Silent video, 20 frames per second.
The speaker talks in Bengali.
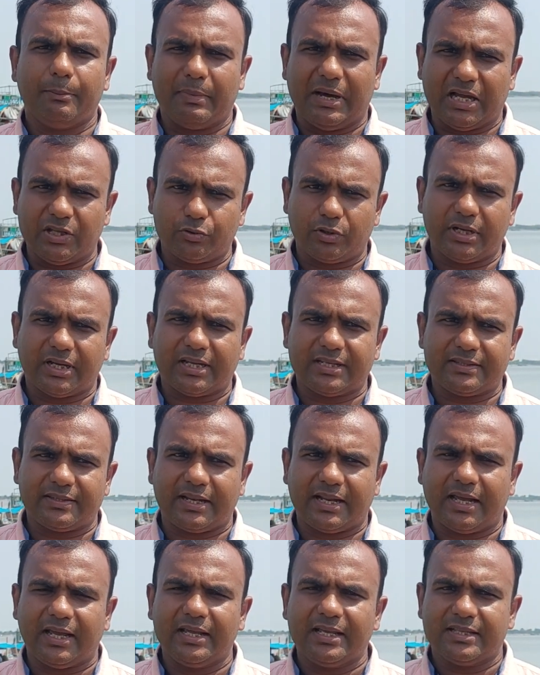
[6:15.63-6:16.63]
মাহাজনের কাছে
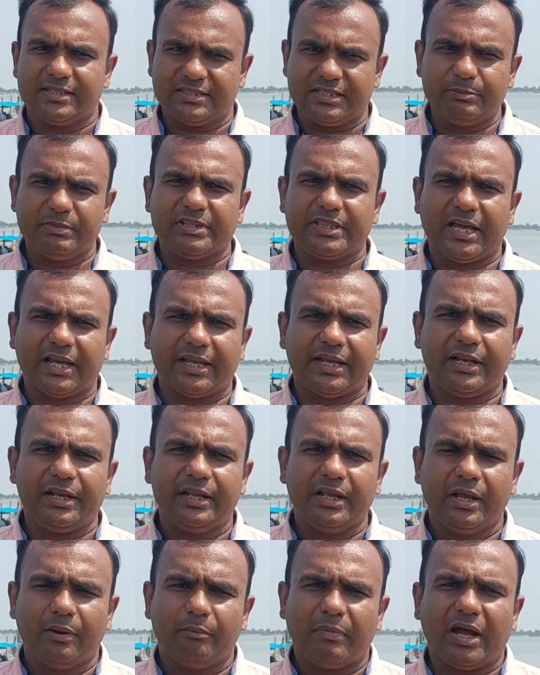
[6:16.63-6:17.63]
তারা জিম্মি থাকেন
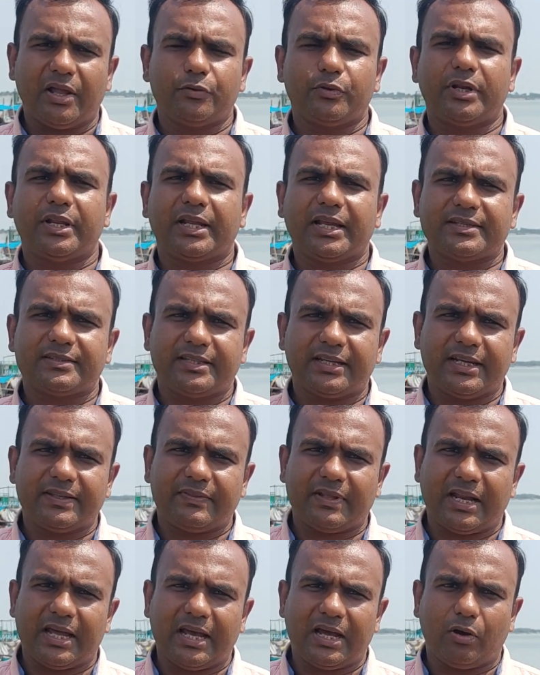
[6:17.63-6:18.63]
মহাজনের কাছ থেকে
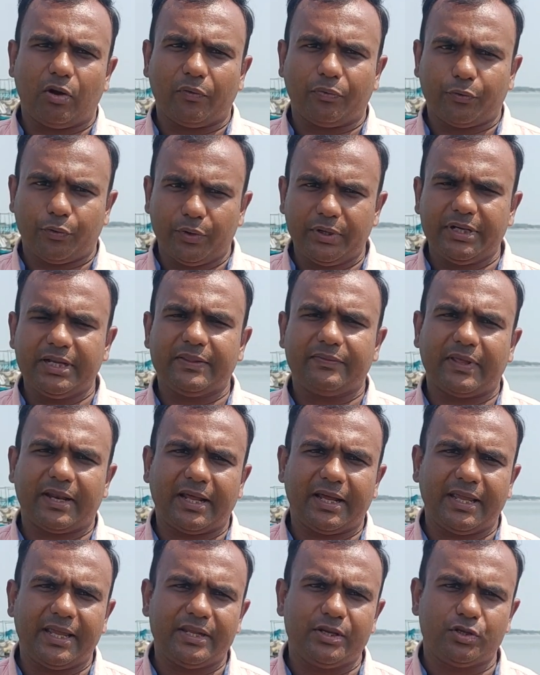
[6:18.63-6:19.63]
তারা অর্থ নিয়ে
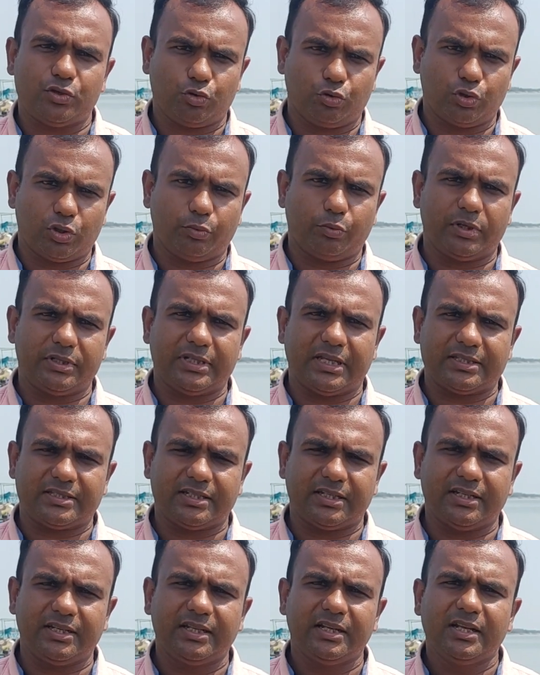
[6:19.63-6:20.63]
তারা এই সুন্দরবনে
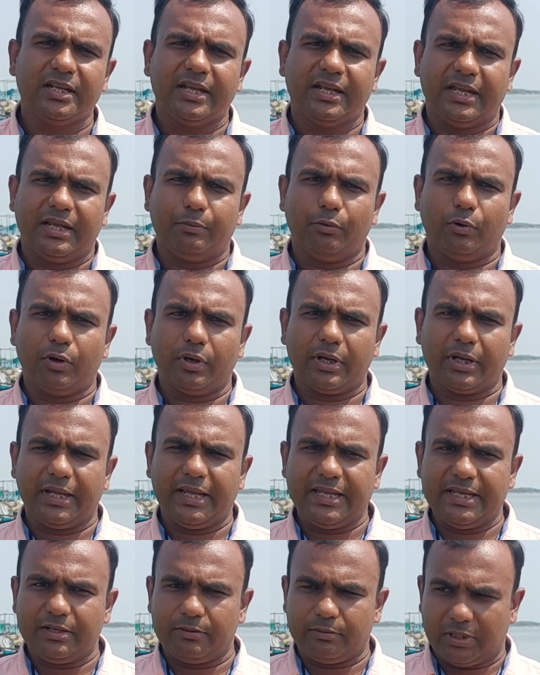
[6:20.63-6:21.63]
যাচ্ছেন এবং
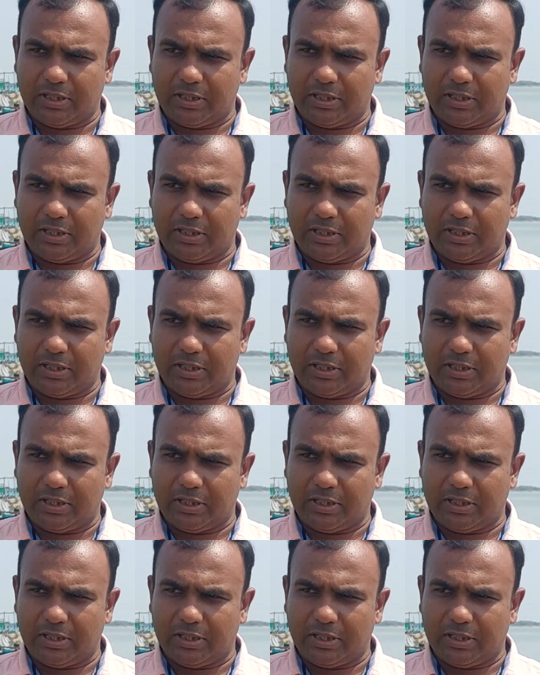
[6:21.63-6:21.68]
এই